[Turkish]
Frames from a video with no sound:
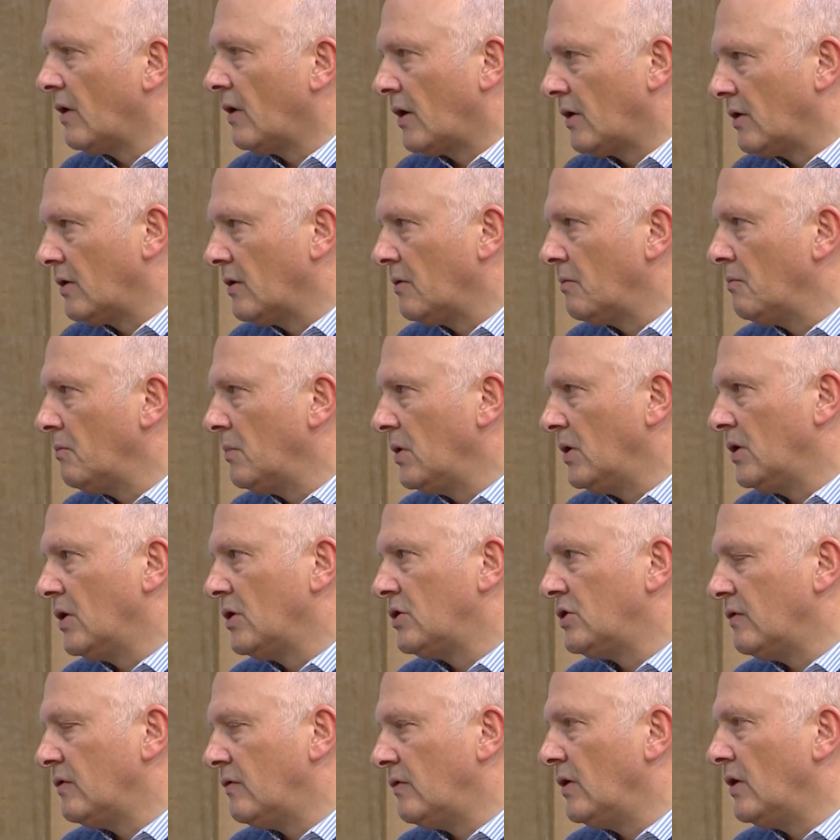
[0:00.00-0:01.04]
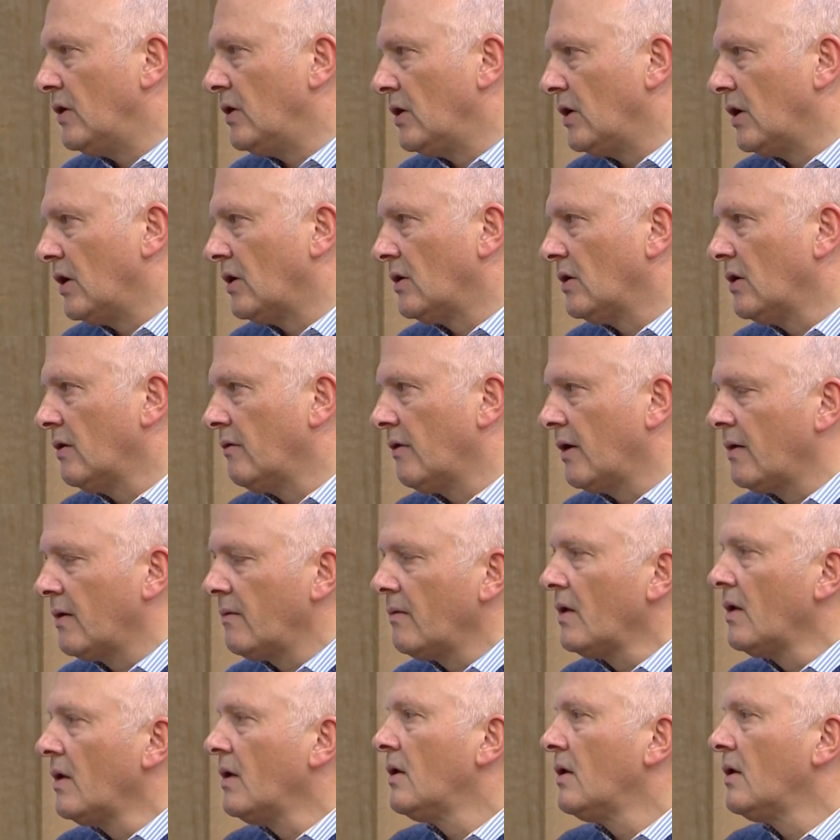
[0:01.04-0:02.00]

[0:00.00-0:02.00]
vardı Midye çiftliğinin yanında ve